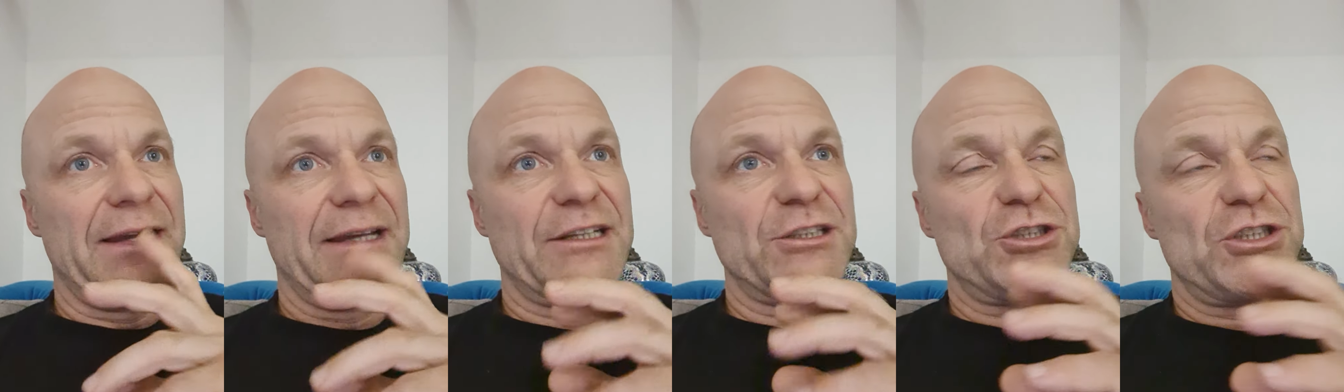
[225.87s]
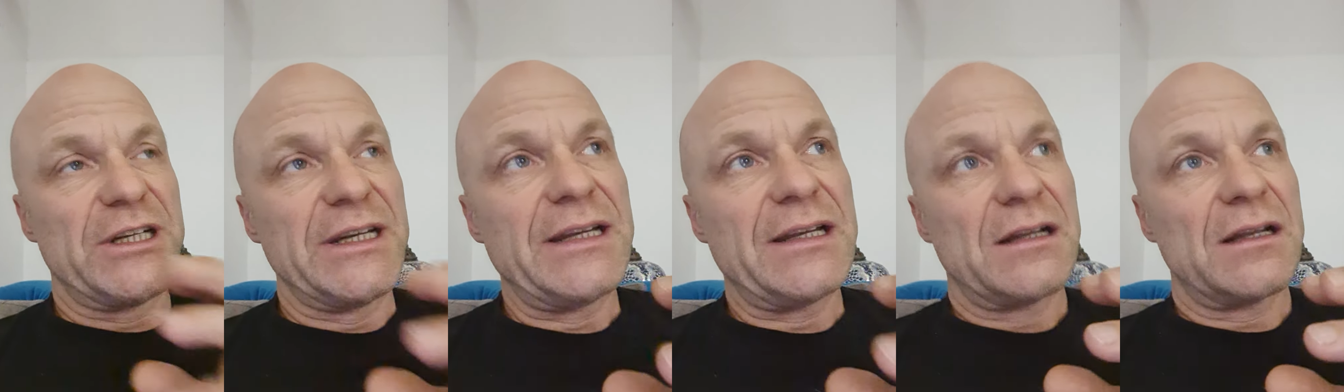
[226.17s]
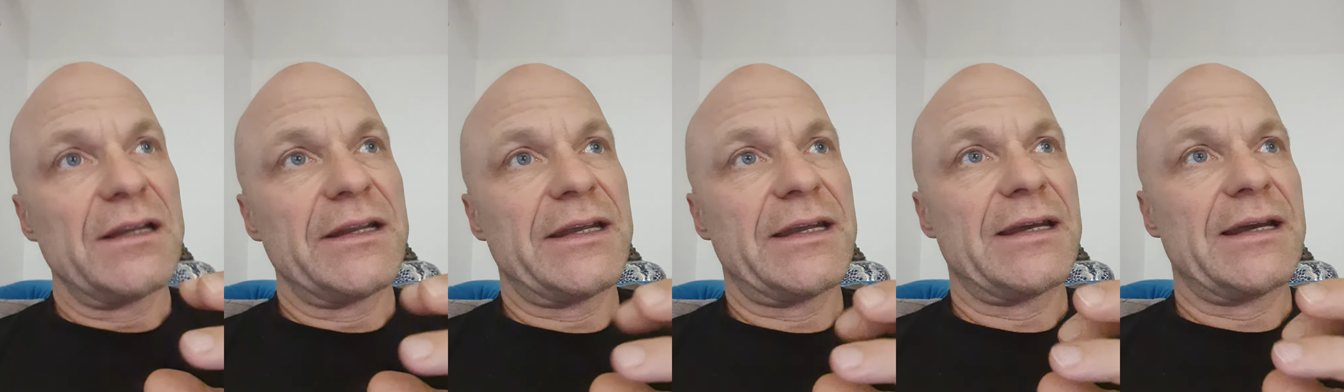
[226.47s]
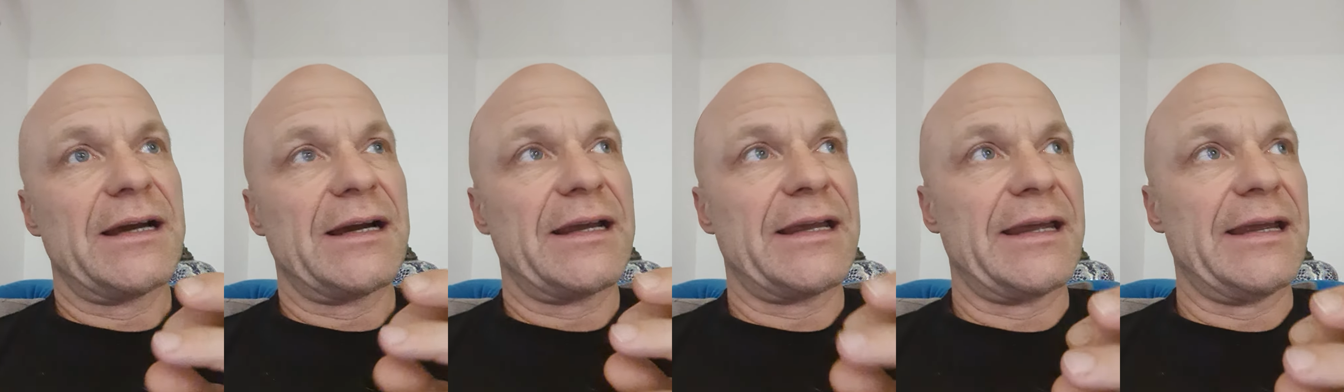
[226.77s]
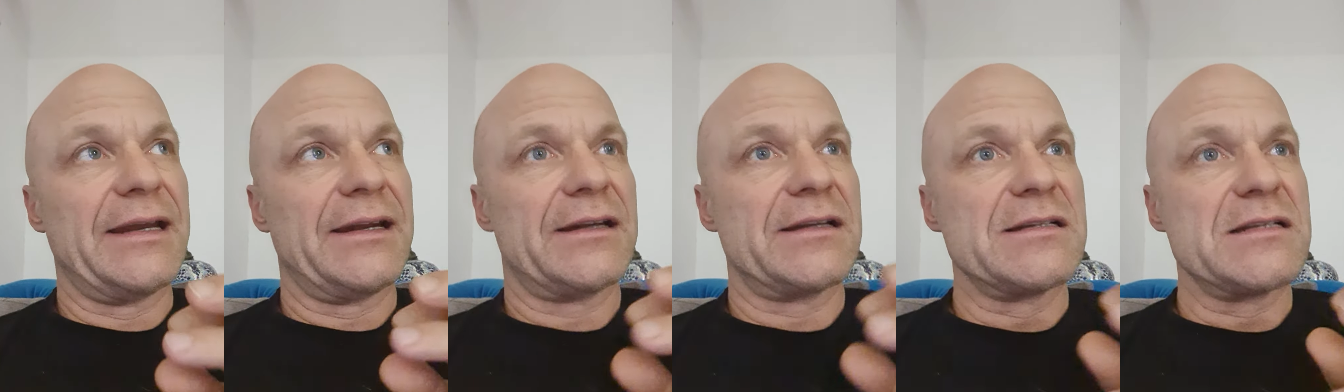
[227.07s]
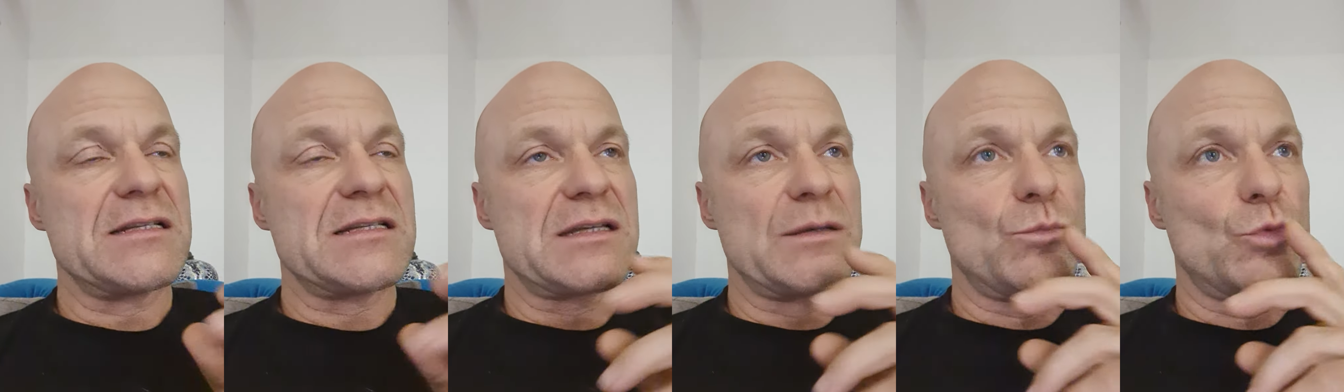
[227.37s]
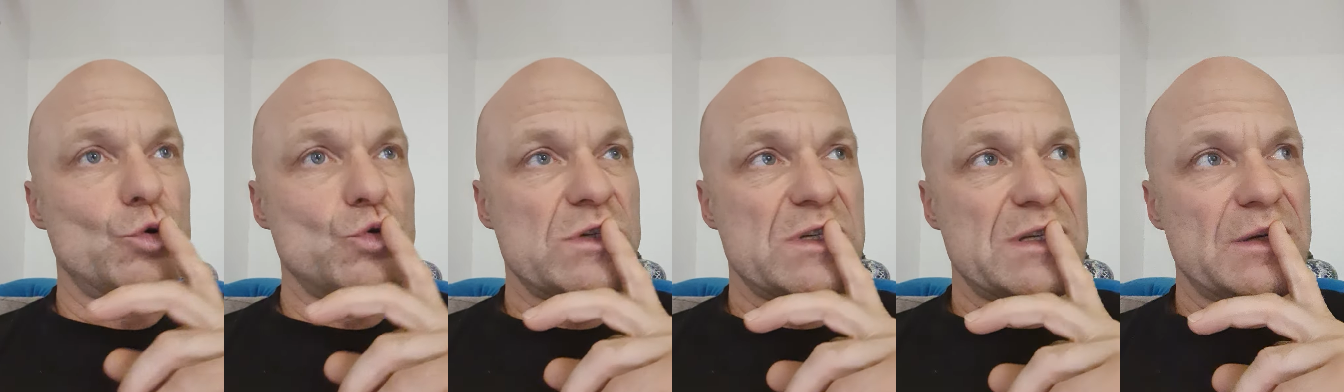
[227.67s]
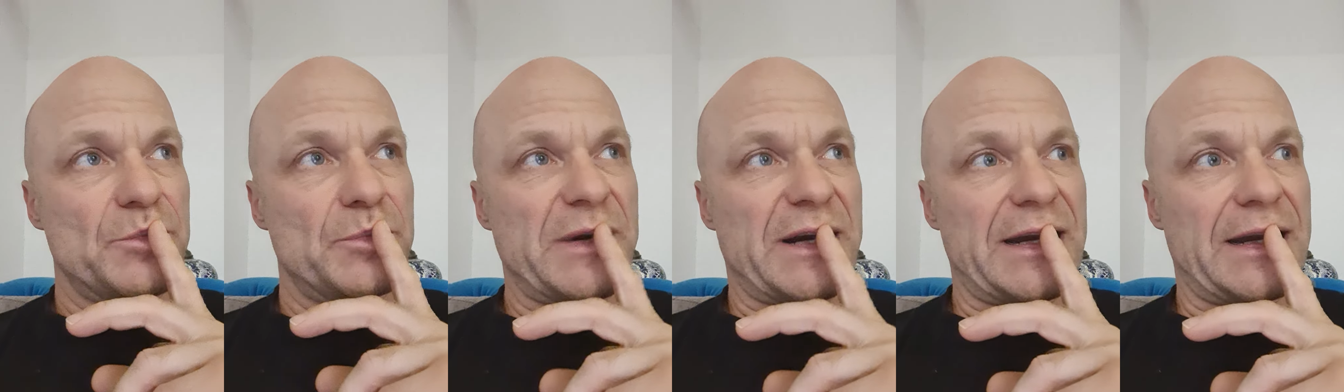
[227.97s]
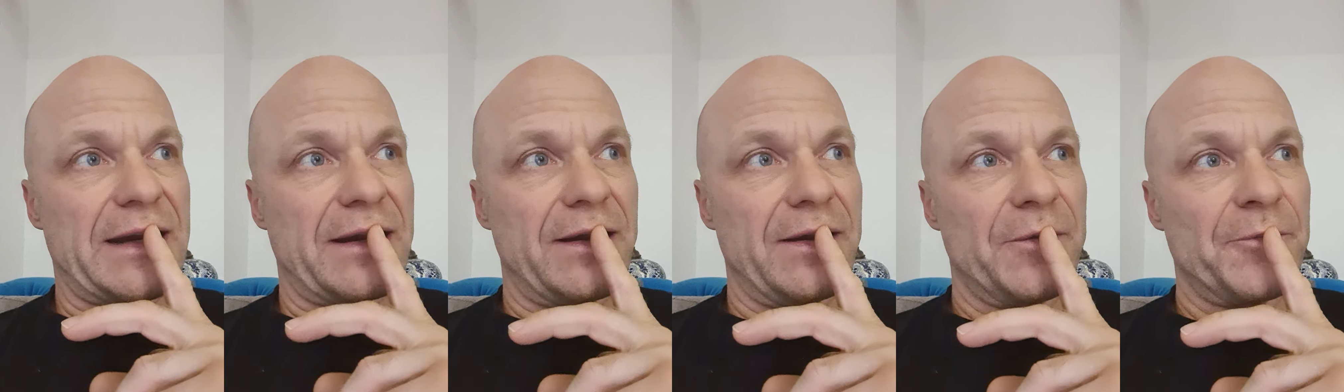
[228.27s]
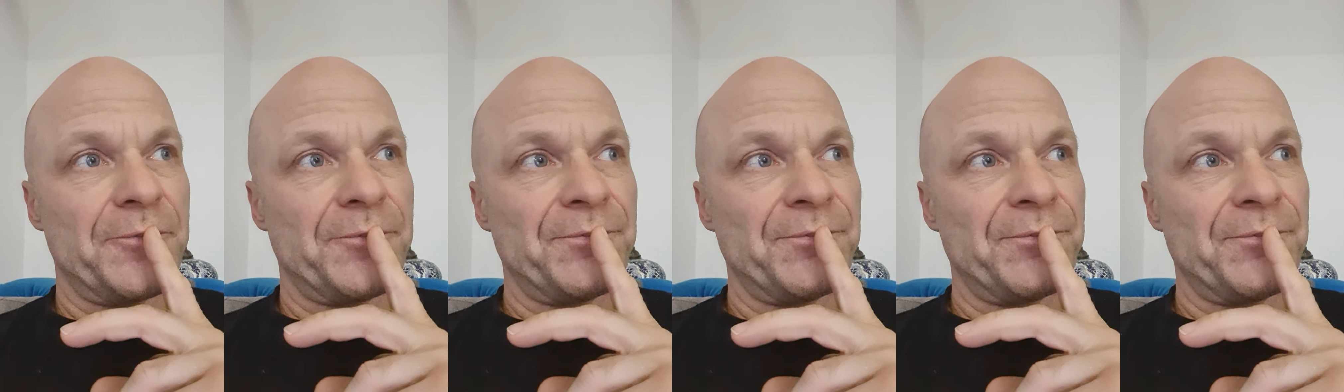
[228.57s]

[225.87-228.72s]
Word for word: geschichtliche Erkenntnisse, Muster bringt.